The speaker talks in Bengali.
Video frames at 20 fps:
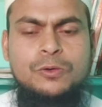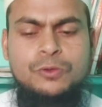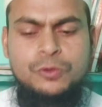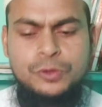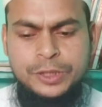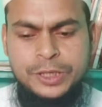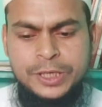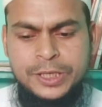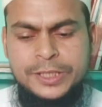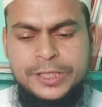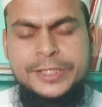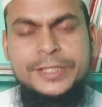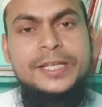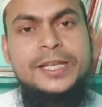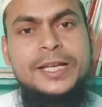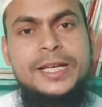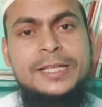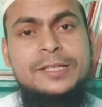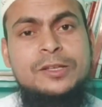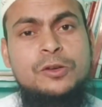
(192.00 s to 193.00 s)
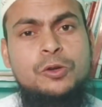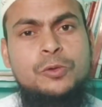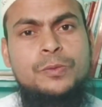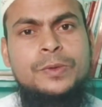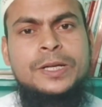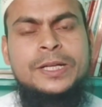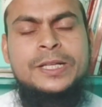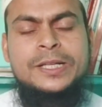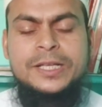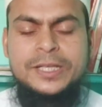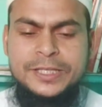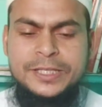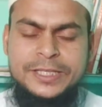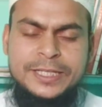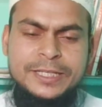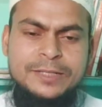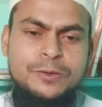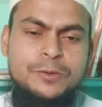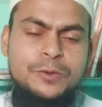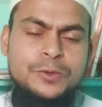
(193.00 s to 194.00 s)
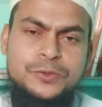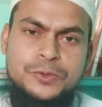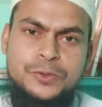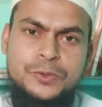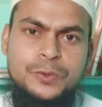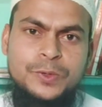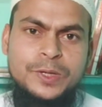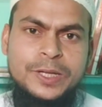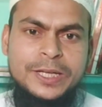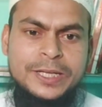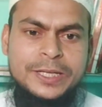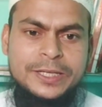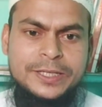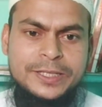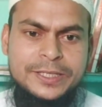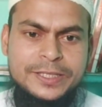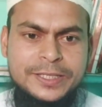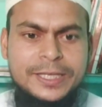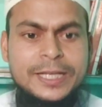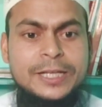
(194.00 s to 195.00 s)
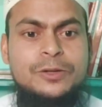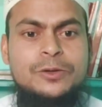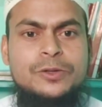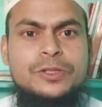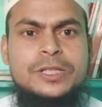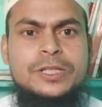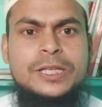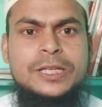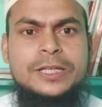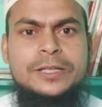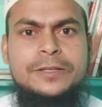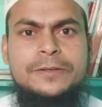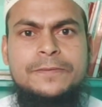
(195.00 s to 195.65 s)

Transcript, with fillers: কখনোই জিজ্ঞাসা করবেন না জিনগ্রস্ত রুগীকে সেটি হচ্ছে